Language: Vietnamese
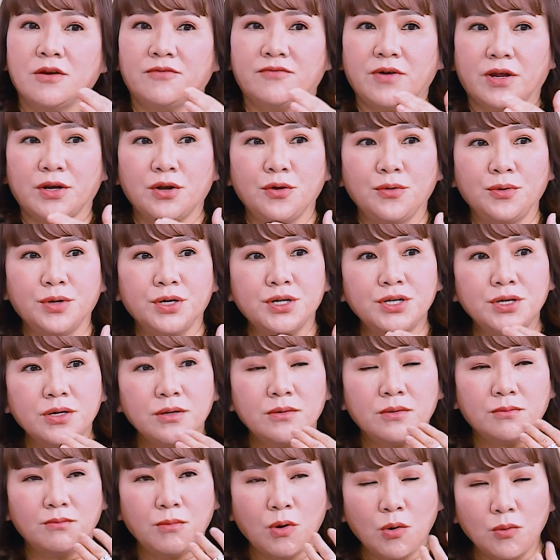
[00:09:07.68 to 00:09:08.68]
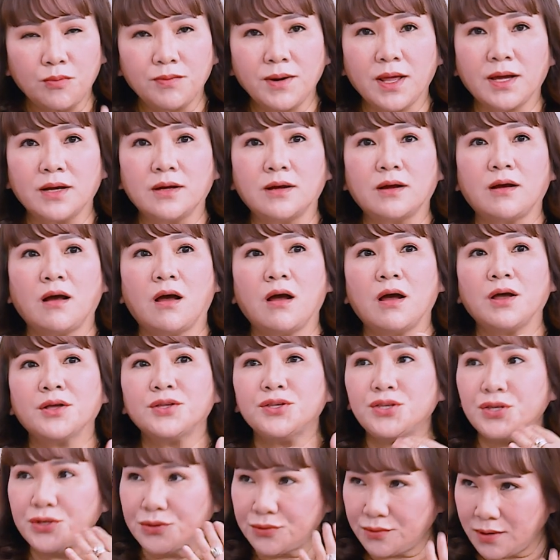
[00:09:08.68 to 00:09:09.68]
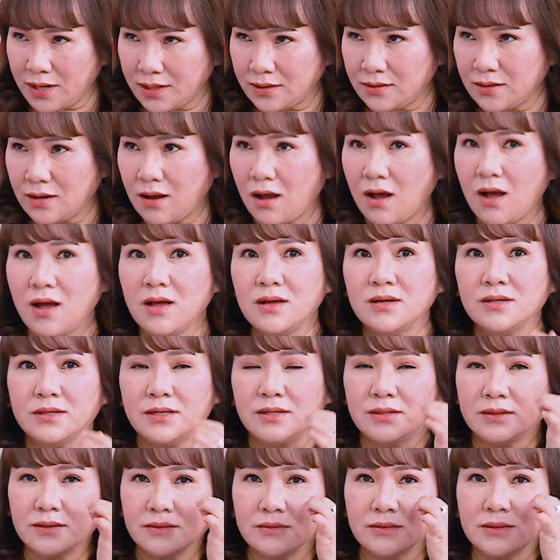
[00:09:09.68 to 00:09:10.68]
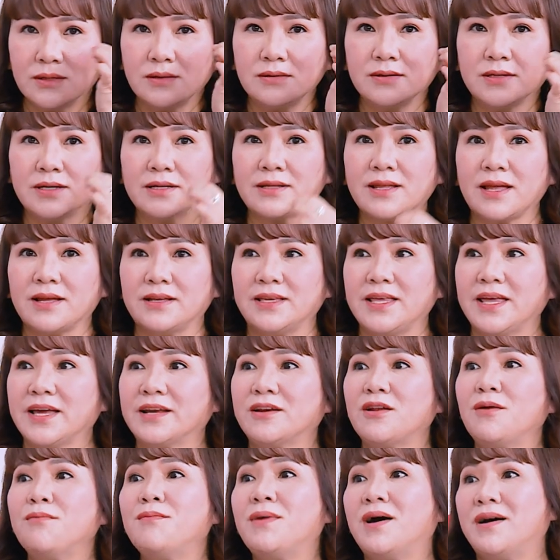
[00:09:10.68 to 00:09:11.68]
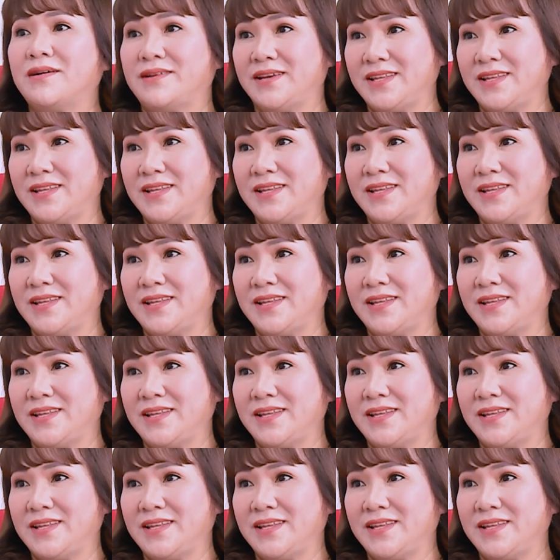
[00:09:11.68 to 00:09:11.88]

Và nó hủy một lần có, nhiều lần có, thì từ từ cái tàn nhang đó mờ